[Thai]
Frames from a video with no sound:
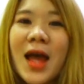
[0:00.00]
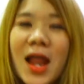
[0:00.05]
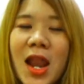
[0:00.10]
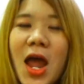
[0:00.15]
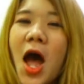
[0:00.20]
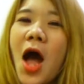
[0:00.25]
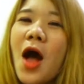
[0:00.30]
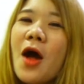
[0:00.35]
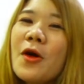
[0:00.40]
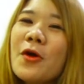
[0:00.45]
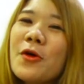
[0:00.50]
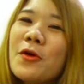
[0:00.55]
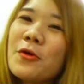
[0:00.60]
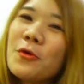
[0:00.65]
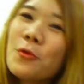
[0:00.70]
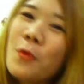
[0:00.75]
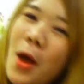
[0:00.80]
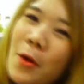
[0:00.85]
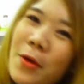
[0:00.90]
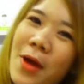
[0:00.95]
Hello
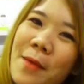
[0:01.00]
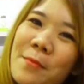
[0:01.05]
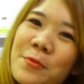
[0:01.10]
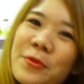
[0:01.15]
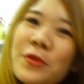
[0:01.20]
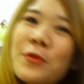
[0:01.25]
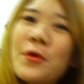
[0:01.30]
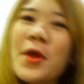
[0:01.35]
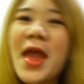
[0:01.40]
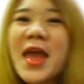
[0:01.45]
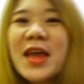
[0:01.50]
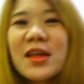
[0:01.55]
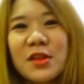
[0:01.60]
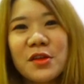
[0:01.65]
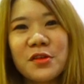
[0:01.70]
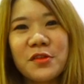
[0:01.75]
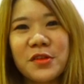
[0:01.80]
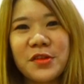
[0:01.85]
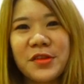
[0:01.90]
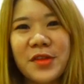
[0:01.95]
Welcome to
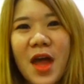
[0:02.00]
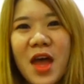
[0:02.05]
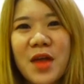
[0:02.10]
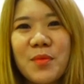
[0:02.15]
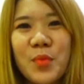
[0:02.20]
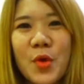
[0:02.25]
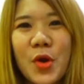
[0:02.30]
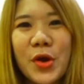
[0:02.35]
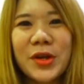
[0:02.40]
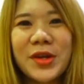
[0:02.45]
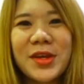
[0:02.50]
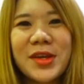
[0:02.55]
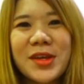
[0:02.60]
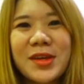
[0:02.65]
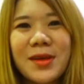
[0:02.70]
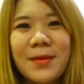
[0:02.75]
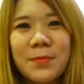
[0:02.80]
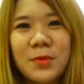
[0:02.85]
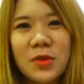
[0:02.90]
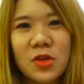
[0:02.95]
English Style Bonnie
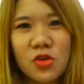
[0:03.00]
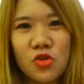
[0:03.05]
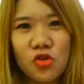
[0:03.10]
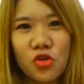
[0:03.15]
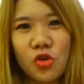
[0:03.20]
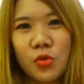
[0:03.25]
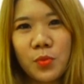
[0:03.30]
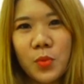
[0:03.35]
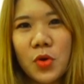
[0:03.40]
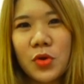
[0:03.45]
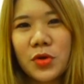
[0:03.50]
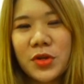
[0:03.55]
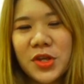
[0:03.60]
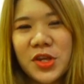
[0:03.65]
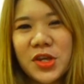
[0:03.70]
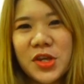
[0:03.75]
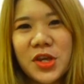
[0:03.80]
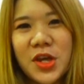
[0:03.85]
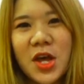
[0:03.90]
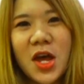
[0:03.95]
กับ Teacher
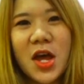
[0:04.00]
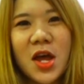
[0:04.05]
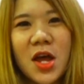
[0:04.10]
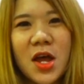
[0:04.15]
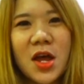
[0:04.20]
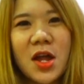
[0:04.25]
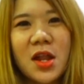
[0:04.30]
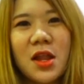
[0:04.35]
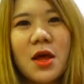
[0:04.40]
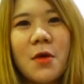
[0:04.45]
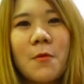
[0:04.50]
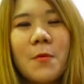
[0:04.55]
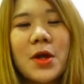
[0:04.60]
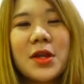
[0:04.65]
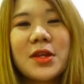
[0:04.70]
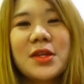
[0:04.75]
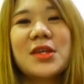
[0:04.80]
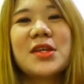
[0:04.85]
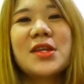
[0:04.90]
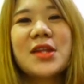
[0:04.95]
Bonnie ค่ะแล้ววั
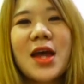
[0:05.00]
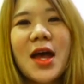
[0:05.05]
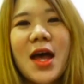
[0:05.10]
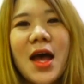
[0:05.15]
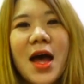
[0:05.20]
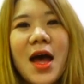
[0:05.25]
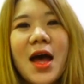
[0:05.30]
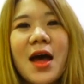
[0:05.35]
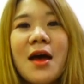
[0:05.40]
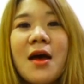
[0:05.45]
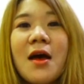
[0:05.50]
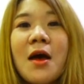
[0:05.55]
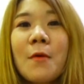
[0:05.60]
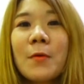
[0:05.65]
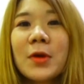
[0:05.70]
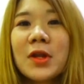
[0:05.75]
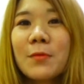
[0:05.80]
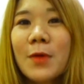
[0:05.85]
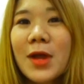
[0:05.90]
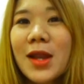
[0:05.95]
นนี้นะคะ
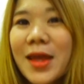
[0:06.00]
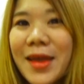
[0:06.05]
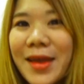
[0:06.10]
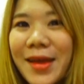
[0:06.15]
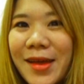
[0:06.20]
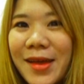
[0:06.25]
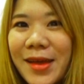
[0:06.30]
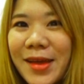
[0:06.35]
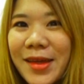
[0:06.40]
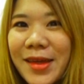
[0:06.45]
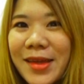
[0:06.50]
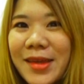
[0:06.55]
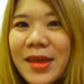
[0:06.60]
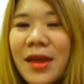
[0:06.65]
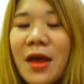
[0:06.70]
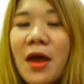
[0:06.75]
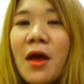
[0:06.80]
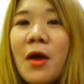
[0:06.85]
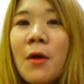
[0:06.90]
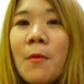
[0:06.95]
วันนี้วันอะไรเอ่ย
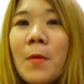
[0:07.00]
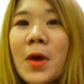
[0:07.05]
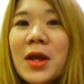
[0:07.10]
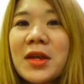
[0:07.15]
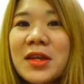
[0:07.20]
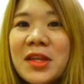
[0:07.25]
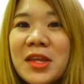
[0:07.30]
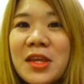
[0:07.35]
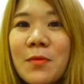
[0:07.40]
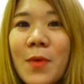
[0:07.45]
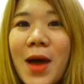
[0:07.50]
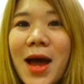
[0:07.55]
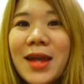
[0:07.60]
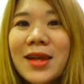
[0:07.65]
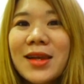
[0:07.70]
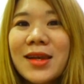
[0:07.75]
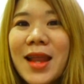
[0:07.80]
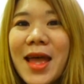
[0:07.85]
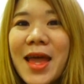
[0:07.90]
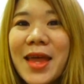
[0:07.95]
วันนี้วั
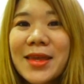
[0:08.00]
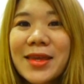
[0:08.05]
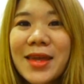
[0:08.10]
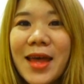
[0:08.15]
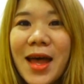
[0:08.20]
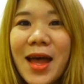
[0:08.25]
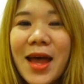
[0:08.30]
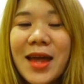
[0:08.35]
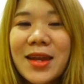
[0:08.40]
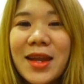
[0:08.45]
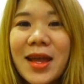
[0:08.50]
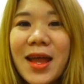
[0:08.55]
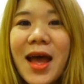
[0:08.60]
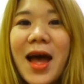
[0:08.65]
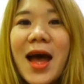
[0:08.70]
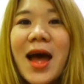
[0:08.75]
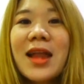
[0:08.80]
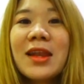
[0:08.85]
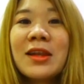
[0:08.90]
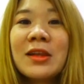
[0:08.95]
นแรงงานนะ
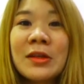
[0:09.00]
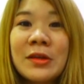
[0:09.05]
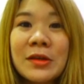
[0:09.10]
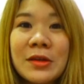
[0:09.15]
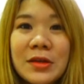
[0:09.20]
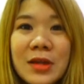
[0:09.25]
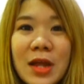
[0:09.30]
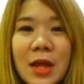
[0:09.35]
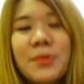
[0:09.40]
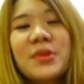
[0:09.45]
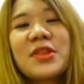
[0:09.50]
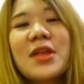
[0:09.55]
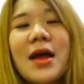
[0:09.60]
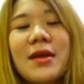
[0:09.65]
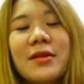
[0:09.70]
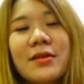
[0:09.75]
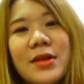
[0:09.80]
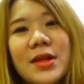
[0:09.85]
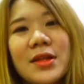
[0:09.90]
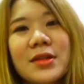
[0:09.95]
คะหรือในภาษา
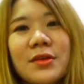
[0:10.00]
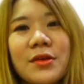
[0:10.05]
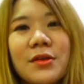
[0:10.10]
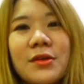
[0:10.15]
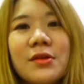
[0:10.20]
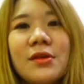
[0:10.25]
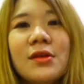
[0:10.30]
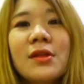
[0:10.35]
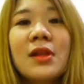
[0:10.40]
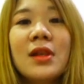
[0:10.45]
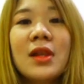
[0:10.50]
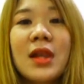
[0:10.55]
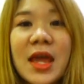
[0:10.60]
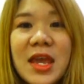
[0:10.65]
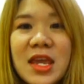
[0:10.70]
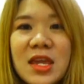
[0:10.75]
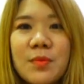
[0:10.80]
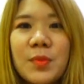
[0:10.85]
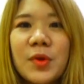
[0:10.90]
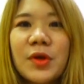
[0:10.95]
อังกฤษคือ
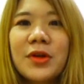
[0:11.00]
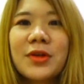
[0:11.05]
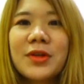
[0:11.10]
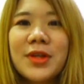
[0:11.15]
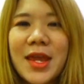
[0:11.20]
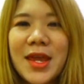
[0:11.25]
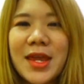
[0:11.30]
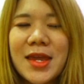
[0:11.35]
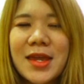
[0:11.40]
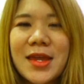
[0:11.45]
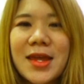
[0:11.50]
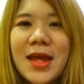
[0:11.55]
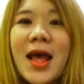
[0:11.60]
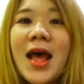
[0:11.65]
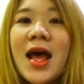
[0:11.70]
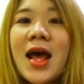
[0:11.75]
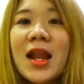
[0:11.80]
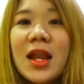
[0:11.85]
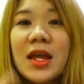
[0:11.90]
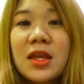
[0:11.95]
Labor Day
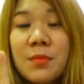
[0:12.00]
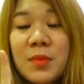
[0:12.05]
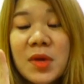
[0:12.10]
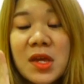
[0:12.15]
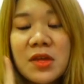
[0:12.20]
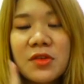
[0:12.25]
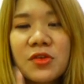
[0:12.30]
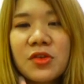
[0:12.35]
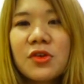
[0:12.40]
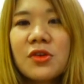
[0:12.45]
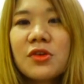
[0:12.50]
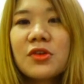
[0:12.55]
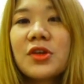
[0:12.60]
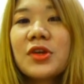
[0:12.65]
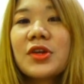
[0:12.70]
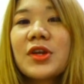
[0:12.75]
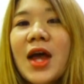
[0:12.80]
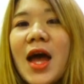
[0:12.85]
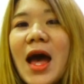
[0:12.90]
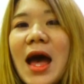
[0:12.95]
และยังมีอีกชื่อห
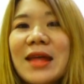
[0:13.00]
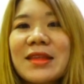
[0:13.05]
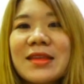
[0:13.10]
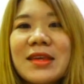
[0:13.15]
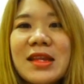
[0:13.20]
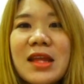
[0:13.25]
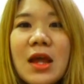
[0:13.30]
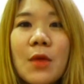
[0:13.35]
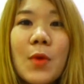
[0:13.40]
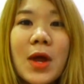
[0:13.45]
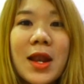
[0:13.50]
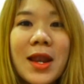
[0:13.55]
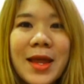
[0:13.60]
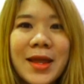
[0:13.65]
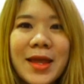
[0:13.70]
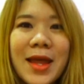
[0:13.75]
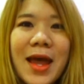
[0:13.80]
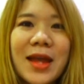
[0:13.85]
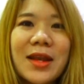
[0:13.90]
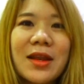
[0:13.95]
นึ่งนะคะที่เรียกวันแร
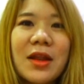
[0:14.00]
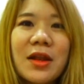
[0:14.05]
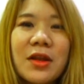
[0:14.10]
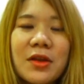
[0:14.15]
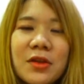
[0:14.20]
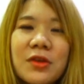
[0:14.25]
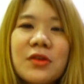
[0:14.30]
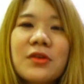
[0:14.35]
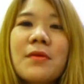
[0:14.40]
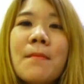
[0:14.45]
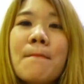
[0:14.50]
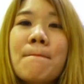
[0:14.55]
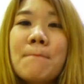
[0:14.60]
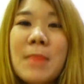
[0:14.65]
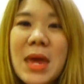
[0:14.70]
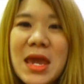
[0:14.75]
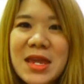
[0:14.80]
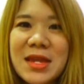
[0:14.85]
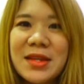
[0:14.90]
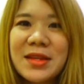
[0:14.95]
งงานนั่นก็คือ
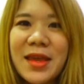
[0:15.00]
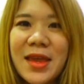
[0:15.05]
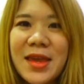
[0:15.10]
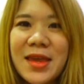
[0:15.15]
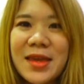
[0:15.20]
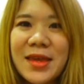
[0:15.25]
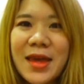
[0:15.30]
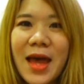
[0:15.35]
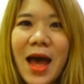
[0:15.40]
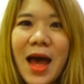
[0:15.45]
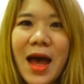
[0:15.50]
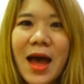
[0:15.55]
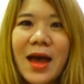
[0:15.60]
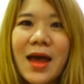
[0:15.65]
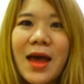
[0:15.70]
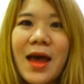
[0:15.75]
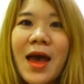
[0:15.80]
Mayday ค่ะ